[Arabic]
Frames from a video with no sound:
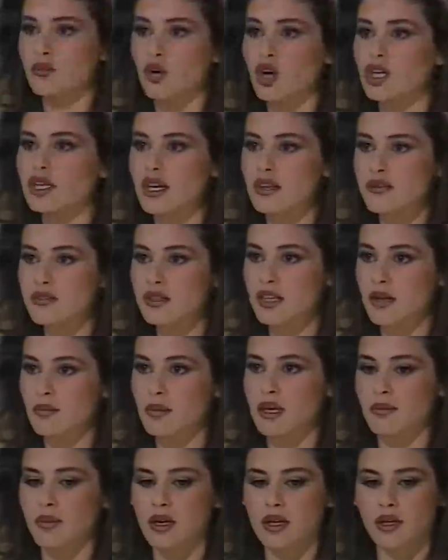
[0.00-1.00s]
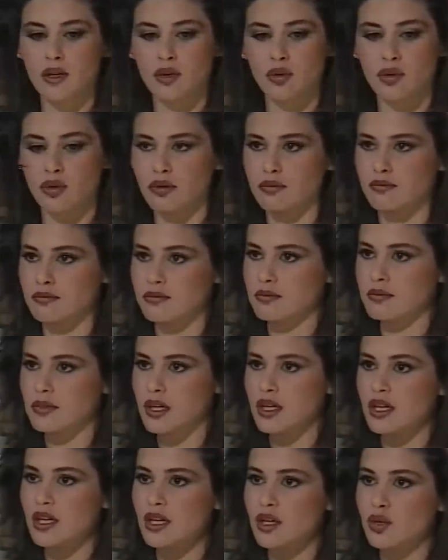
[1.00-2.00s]
مختلفه تماما انه
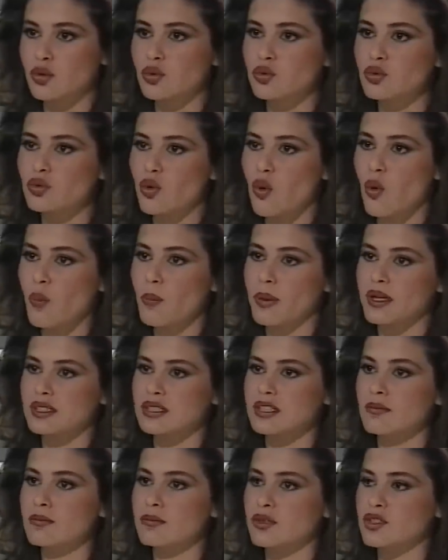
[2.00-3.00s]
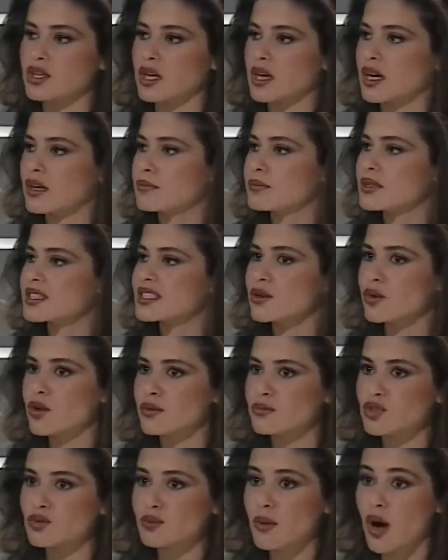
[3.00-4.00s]
يكونوا كومباتيب بشكل بتصور
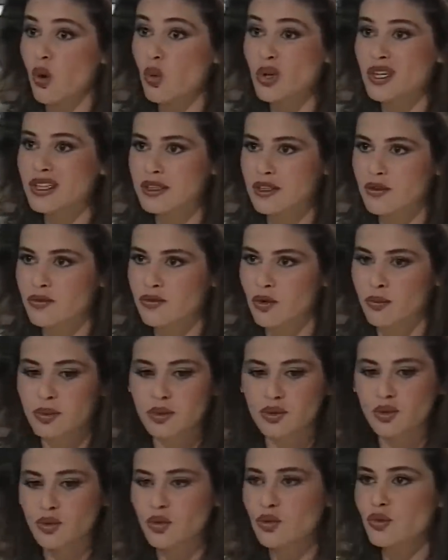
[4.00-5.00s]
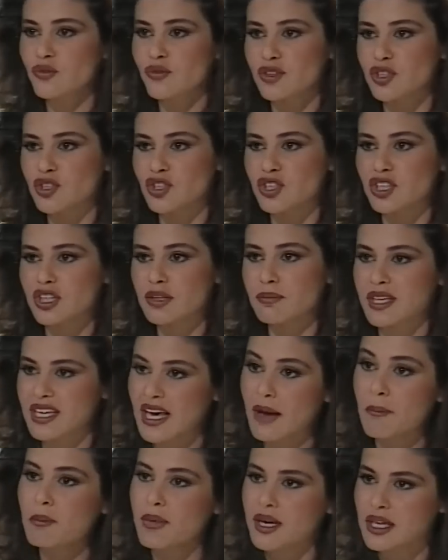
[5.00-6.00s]
مش معقول يتفقوا بده يكون في شيء
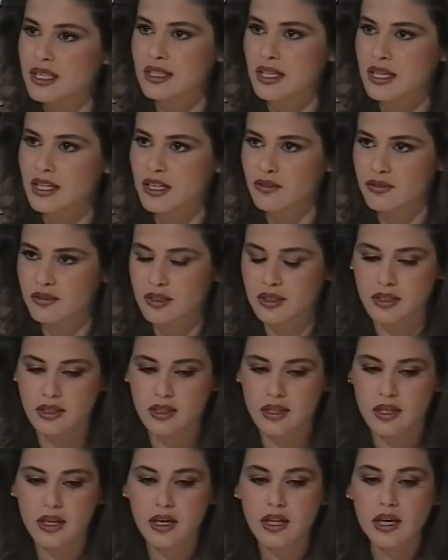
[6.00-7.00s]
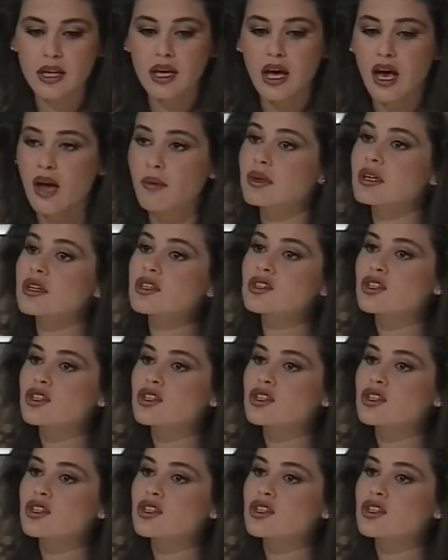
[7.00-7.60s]
بكمل الثاني فيه قبل كل